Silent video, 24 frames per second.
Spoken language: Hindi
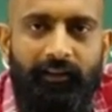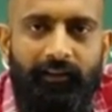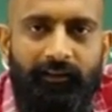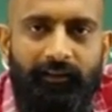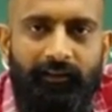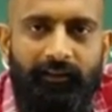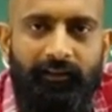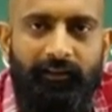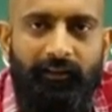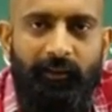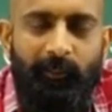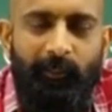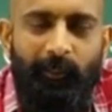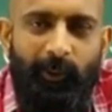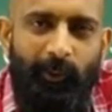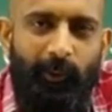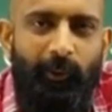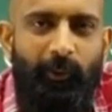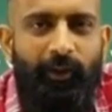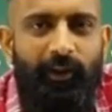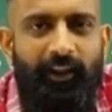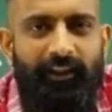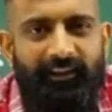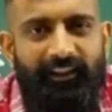पर
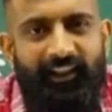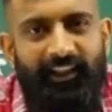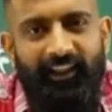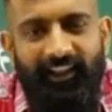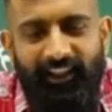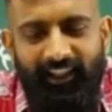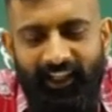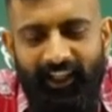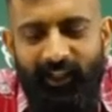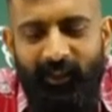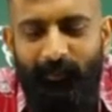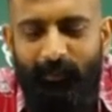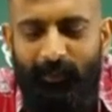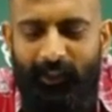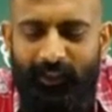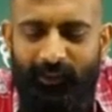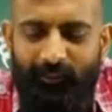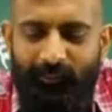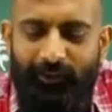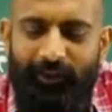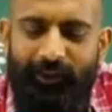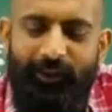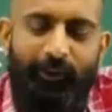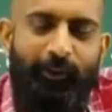उनका सर एक बात
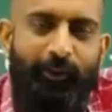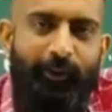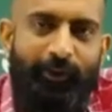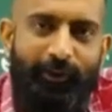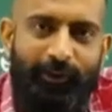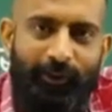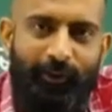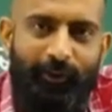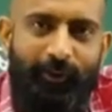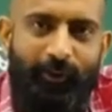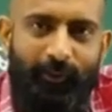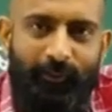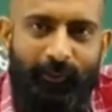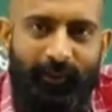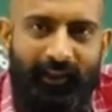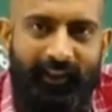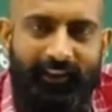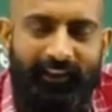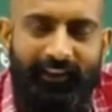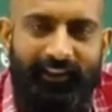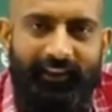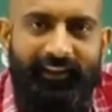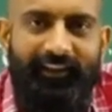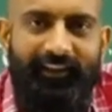मेरी थोड़ी सी और मानिए
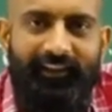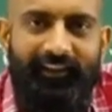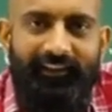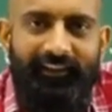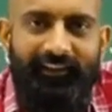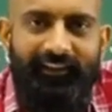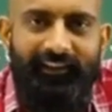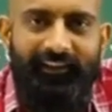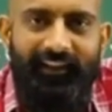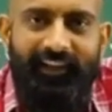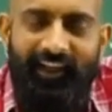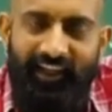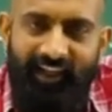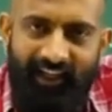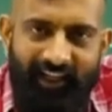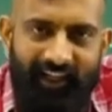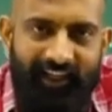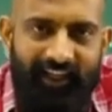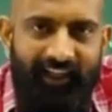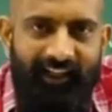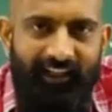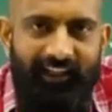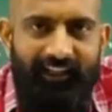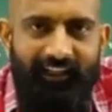कि हाँ
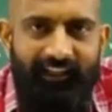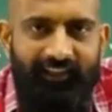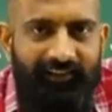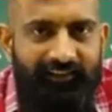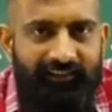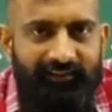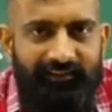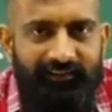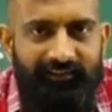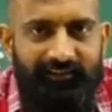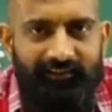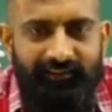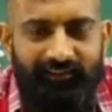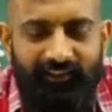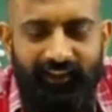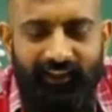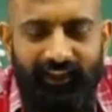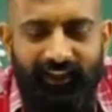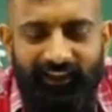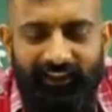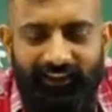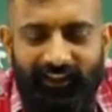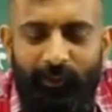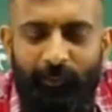कि
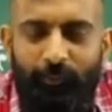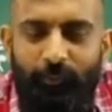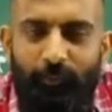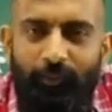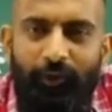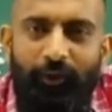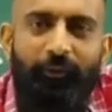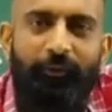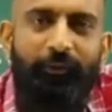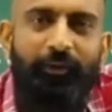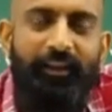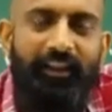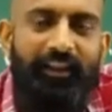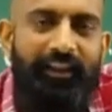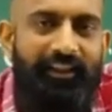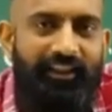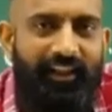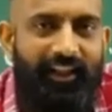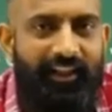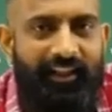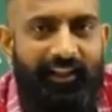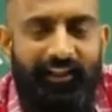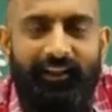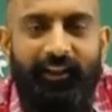सर वी
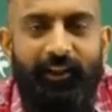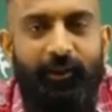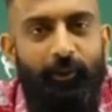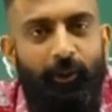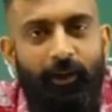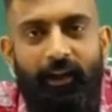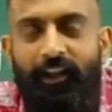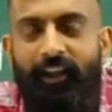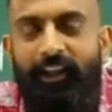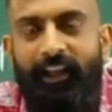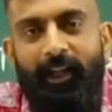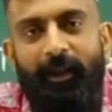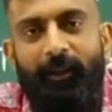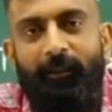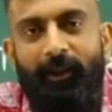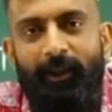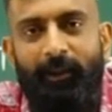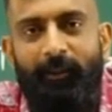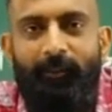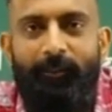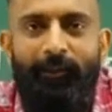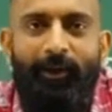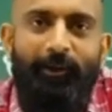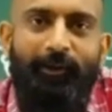विदिशानंद थोड़ा नाम लंबा
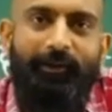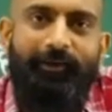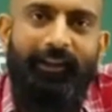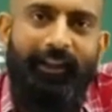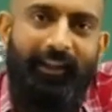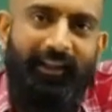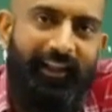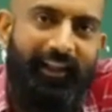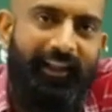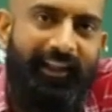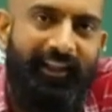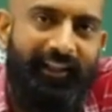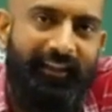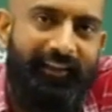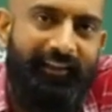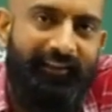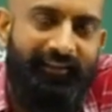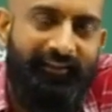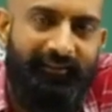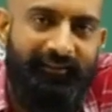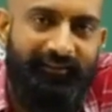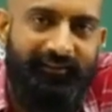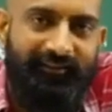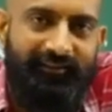हो जाता है
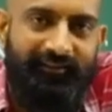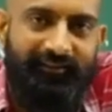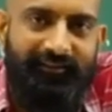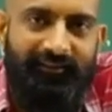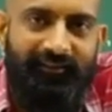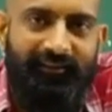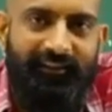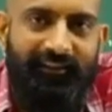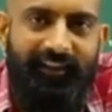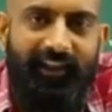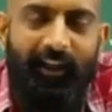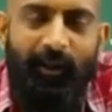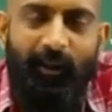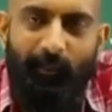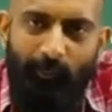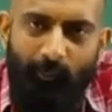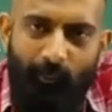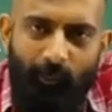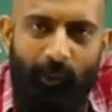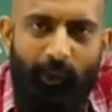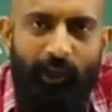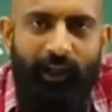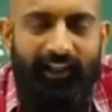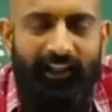
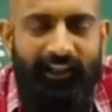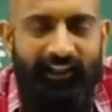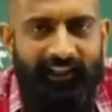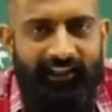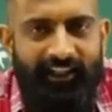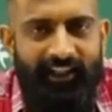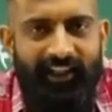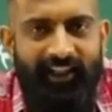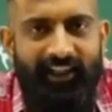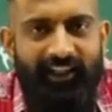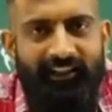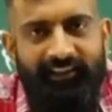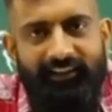बोला नहीं जाएगा सर